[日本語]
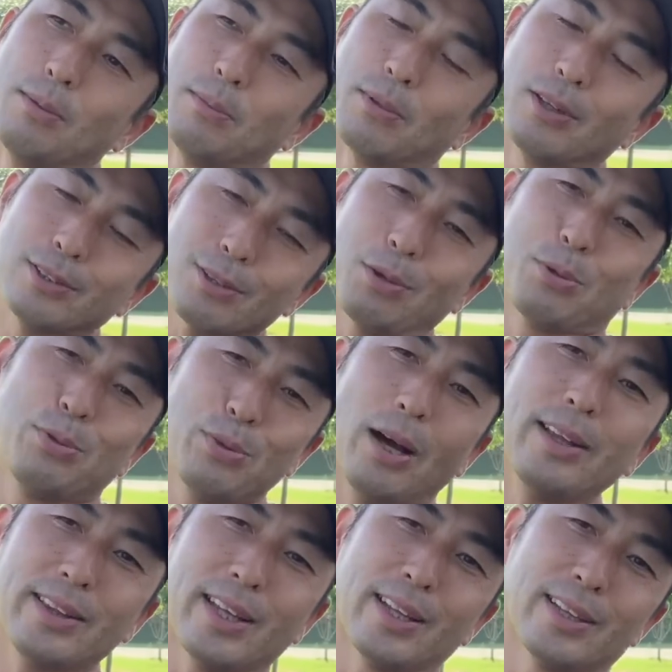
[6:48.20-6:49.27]
うものすごく不
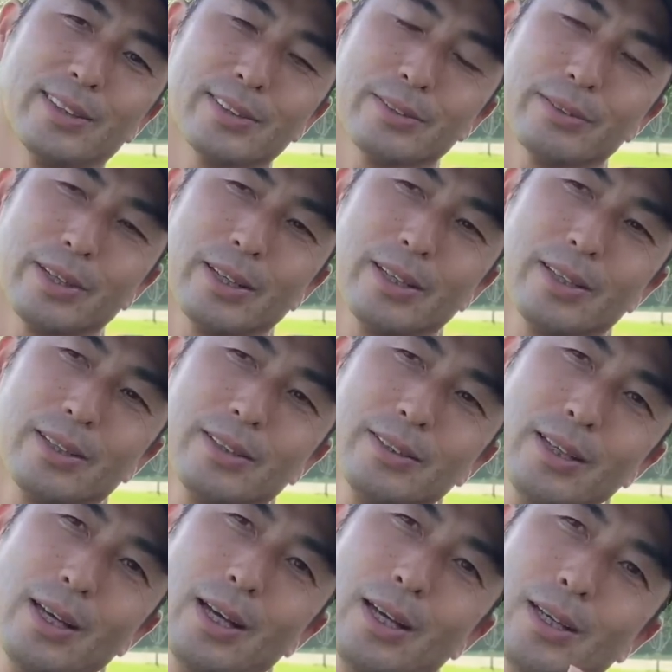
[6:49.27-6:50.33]
安定なんですよね。で